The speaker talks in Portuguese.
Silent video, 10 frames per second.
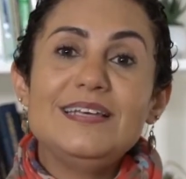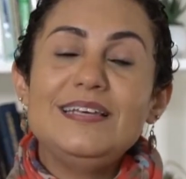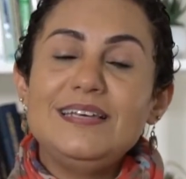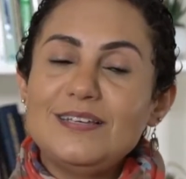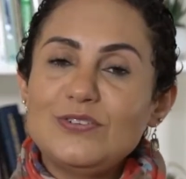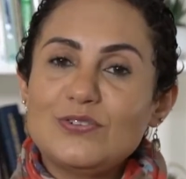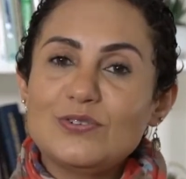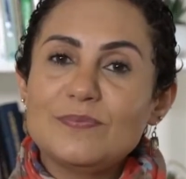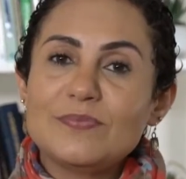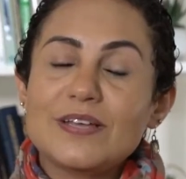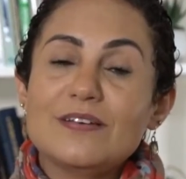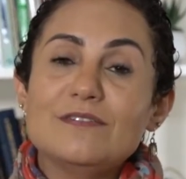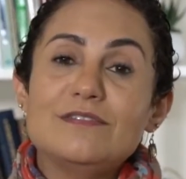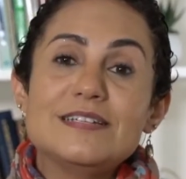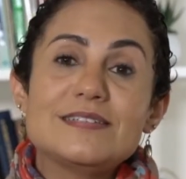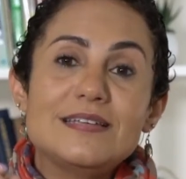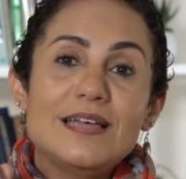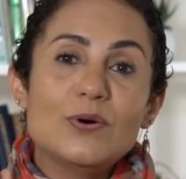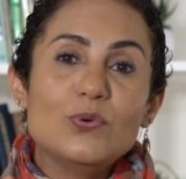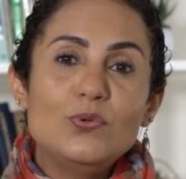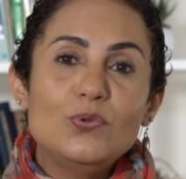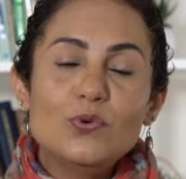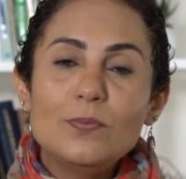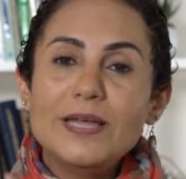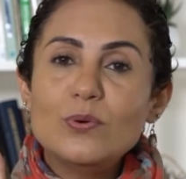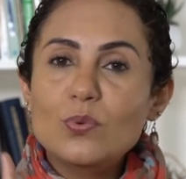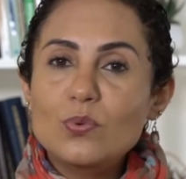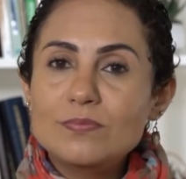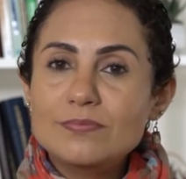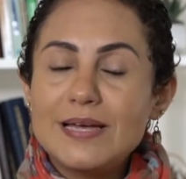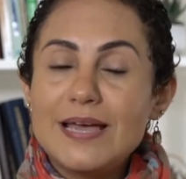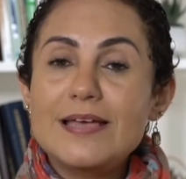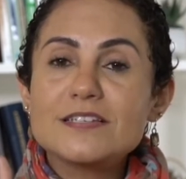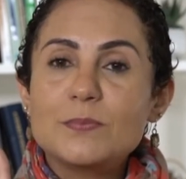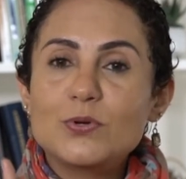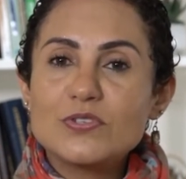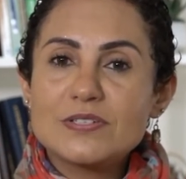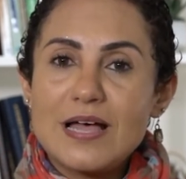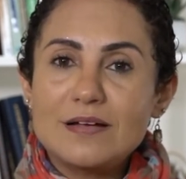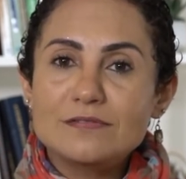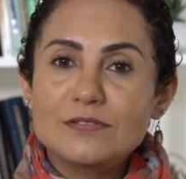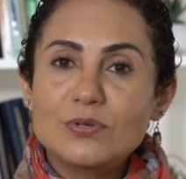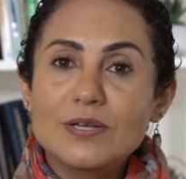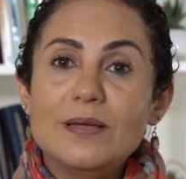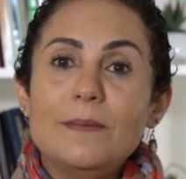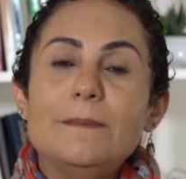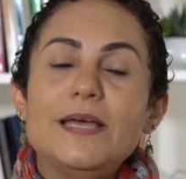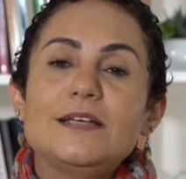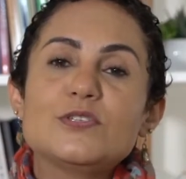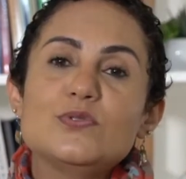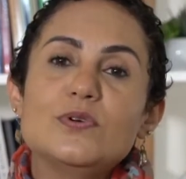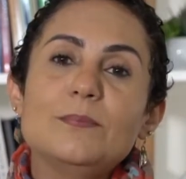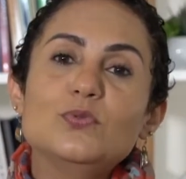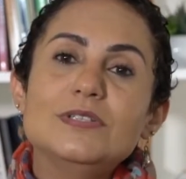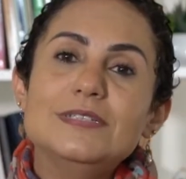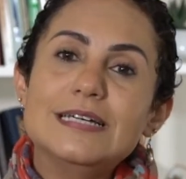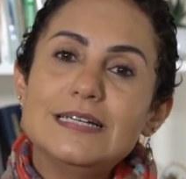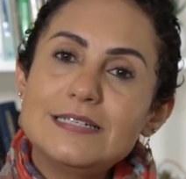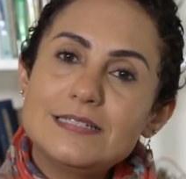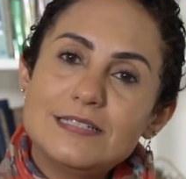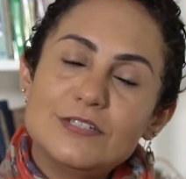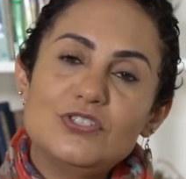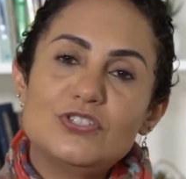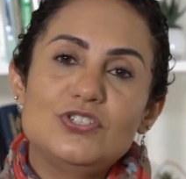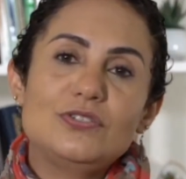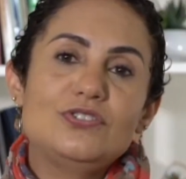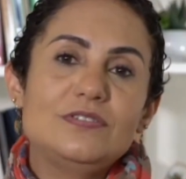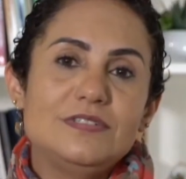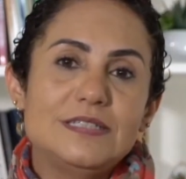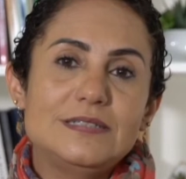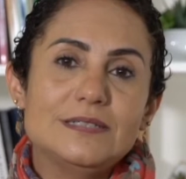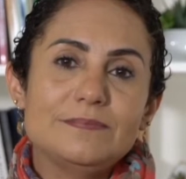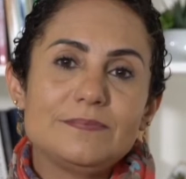E isso vai ser o número um responsável pela sua mudança de estilo de vida.